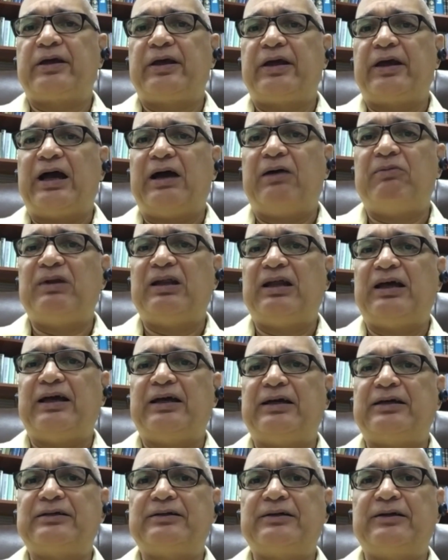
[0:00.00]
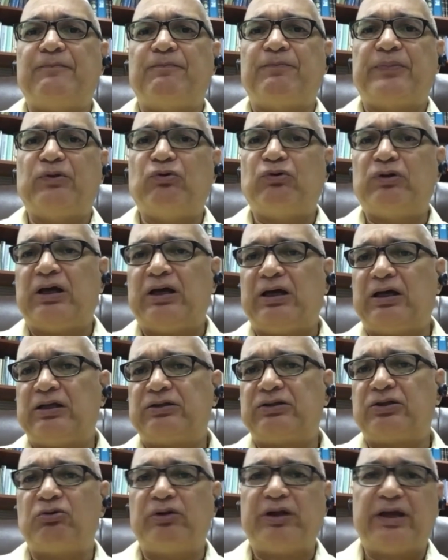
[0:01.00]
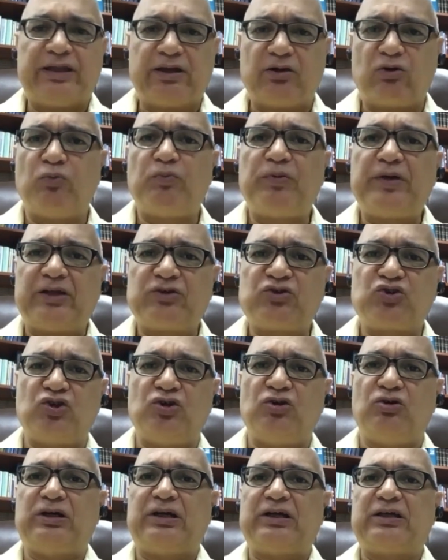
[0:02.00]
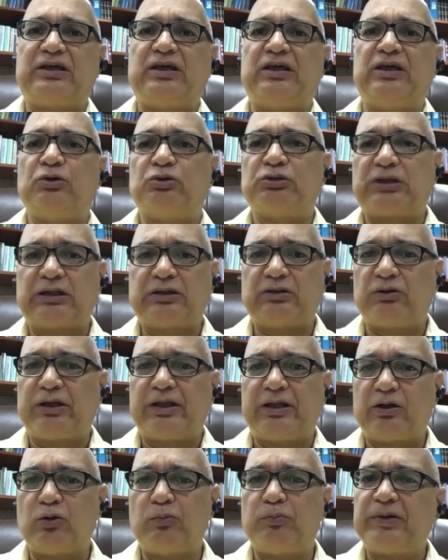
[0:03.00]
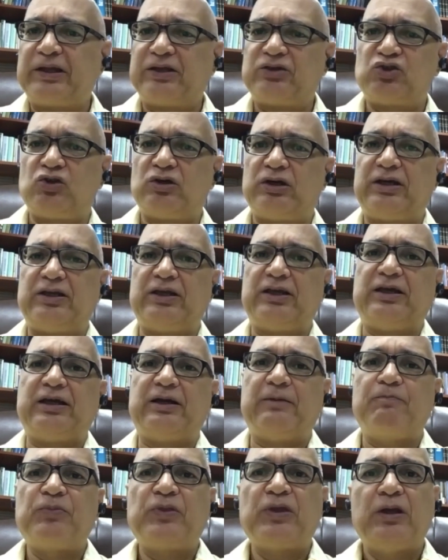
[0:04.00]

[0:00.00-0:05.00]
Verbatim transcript: que hablan de una teoría de conspiración aquí, otra teoría de conspiración allá.